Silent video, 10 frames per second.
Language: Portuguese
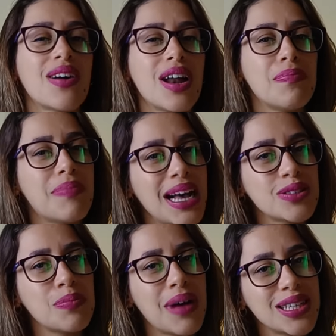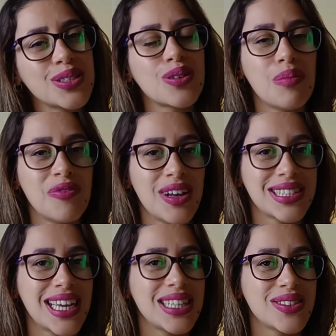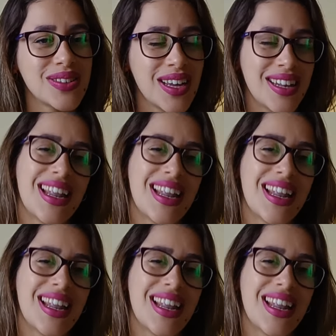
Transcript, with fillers: agora passo a passo como fazer isso